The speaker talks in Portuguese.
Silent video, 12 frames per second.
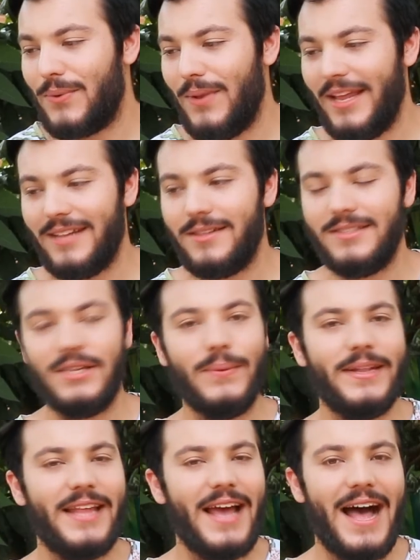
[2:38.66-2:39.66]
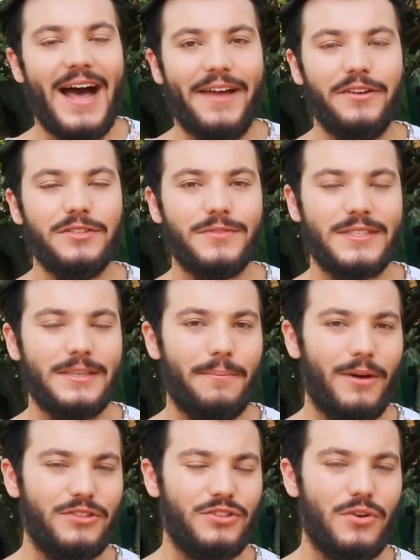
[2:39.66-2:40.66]
suculentas são em terrários, você
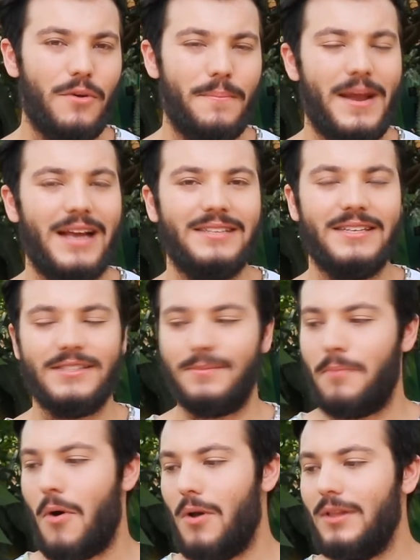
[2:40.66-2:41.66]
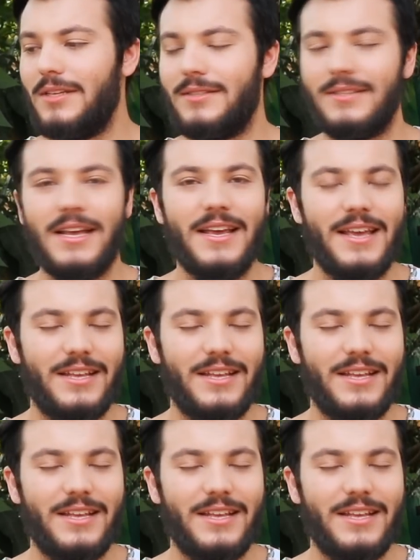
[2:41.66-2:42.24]
pode comprar essas bolas